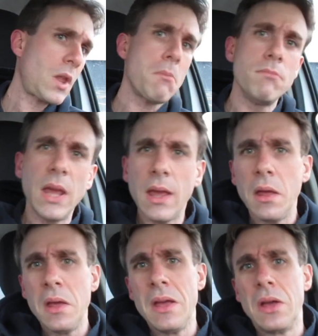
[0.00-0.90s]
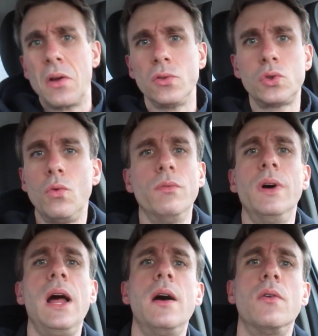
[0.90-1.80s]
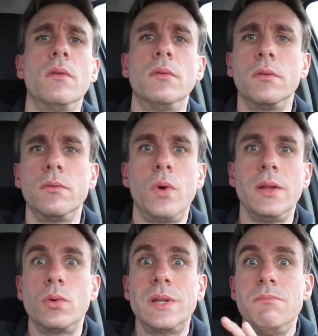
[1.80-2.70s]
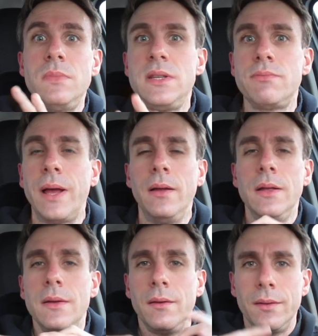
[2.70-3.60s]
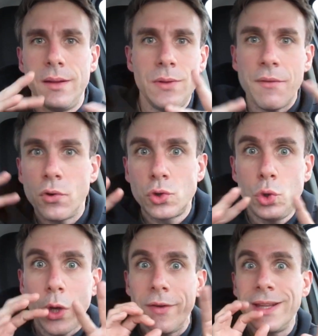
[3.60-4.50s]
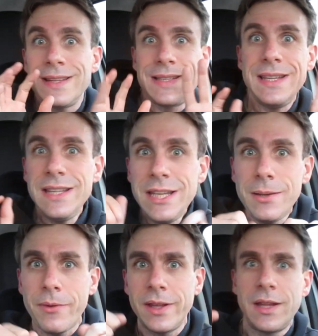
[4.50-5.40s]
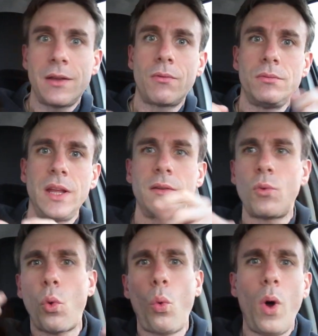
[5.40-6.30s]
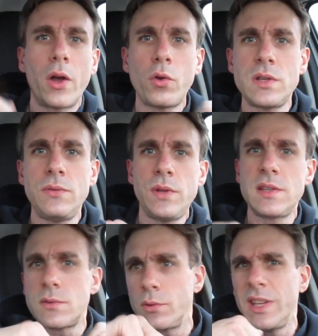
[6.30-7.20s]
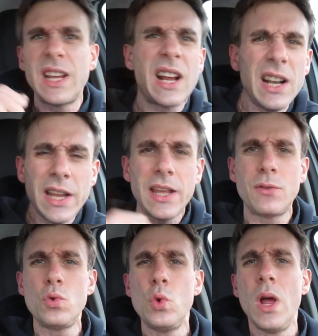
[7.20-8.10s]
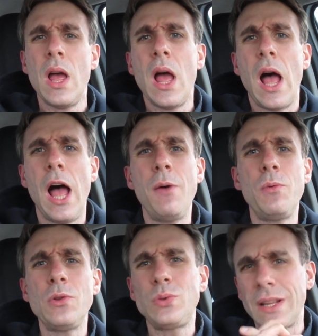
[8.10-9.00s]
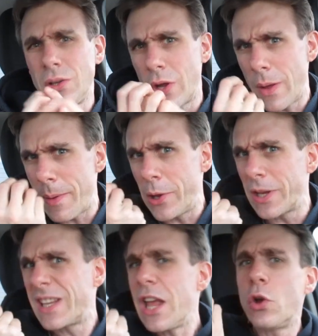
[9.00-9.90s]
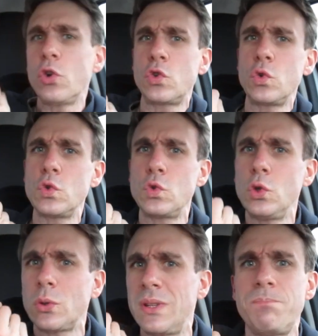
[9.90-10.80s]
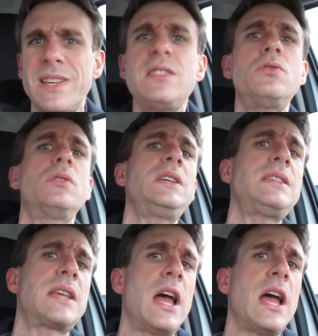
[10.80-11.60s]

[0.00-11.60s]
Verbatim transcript: Mais quand on voilà, on, voit donc des une aventure avec des énigmes, avec des, croix crucifix qui sont des clés et tout. À un moment, tu t'attends quand même à quelque chose d'autre, une prise de risque.